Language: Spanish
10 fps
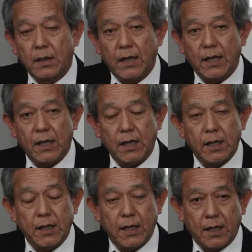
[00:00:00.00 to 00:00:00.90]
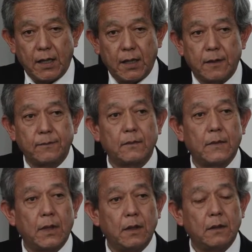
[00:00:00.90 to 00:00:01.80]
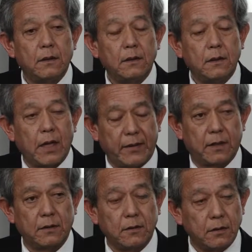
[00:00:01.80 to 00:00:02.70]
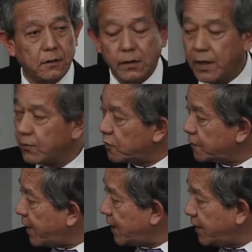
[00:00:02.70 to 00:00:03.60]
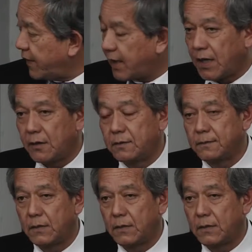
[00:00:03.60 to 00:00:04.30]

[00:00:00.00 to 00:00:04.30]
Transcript: Y que, a ver, lo hemos planificado.